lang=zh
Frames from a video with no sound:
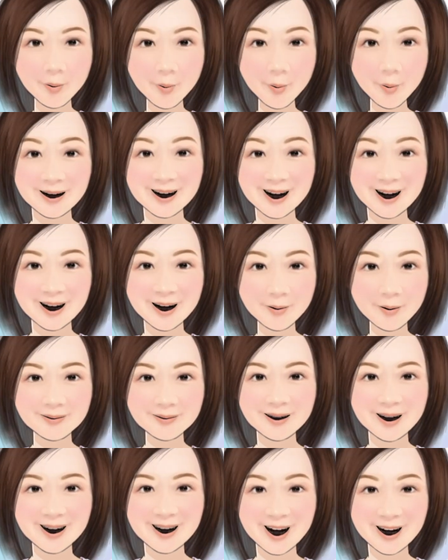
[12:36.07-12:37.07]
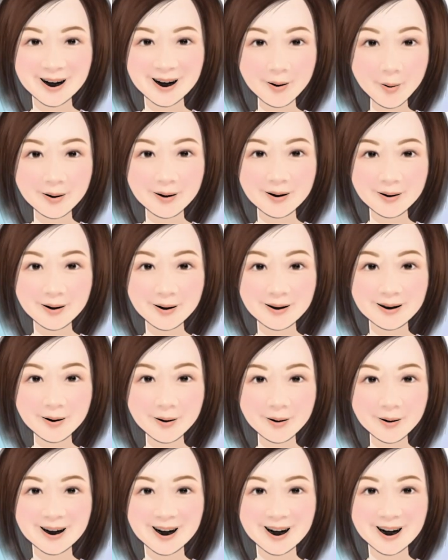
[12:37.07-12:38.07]
如果想听我分享更多有用的
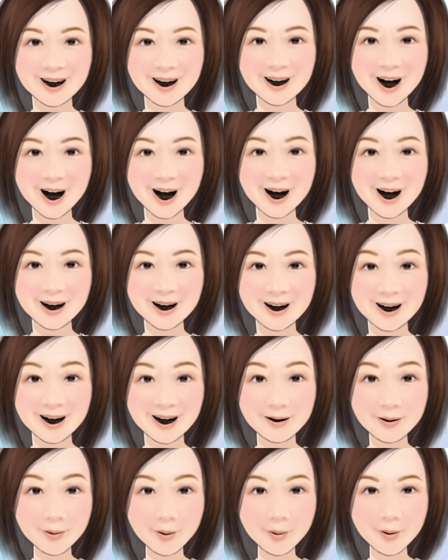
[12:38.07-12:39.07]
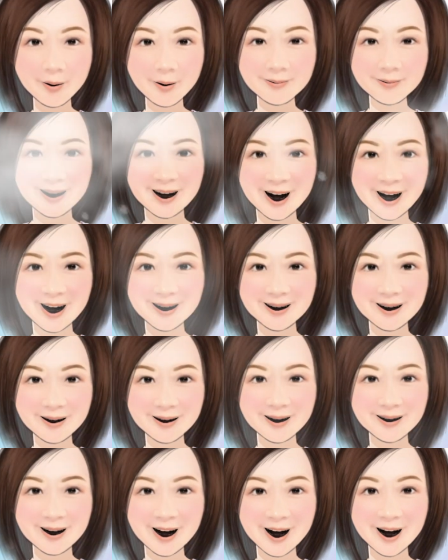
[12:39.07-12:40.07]
讯息，请订阅我并打开小
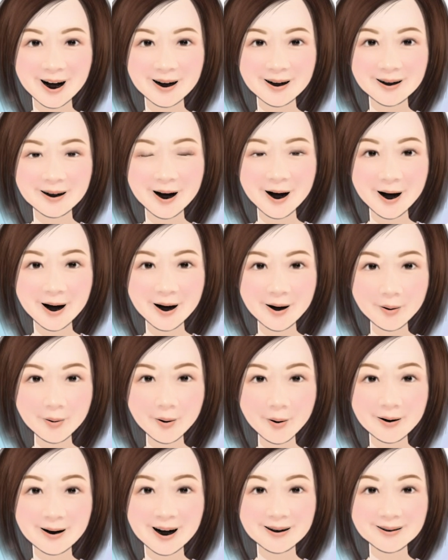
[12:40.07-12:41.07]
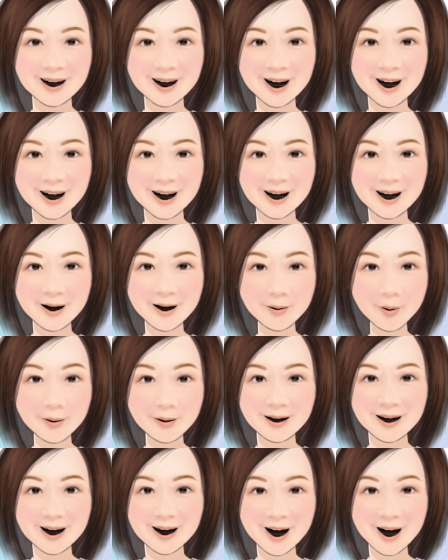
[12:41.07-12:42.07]
铃铛。Y Y T V 点 T W
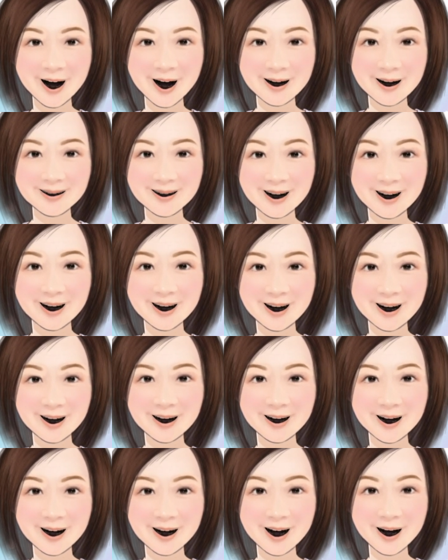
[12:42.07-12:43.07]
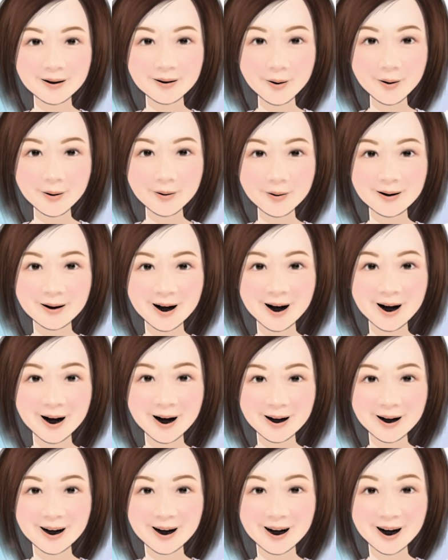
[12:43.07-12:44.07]
网站还有更详细的内容，
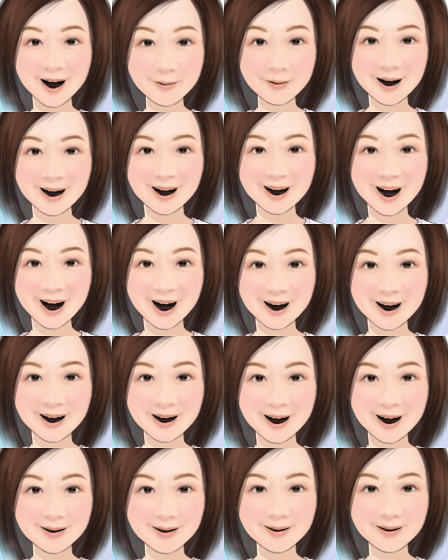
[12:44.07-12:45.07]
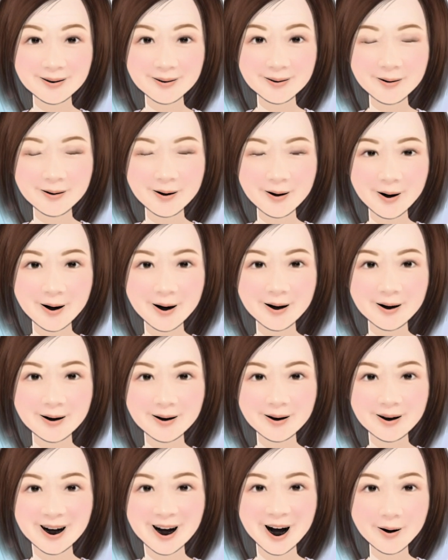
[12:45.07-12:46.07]
以上媒体也看得到哦。
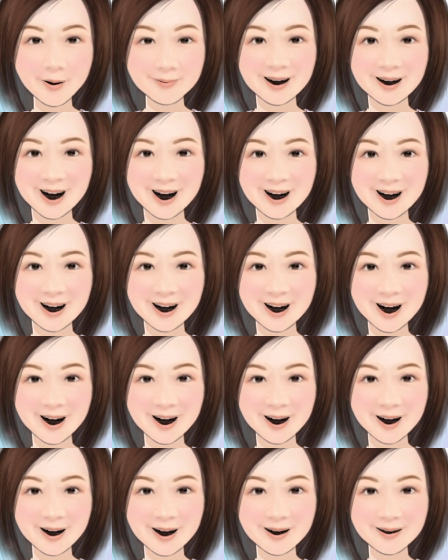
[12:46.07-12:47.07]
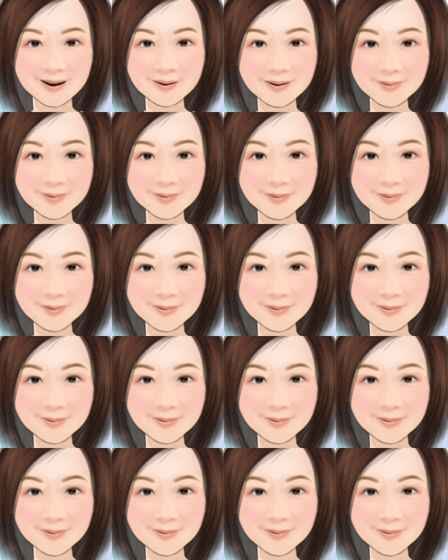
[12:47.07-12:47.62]
就这样，我们下次见喽。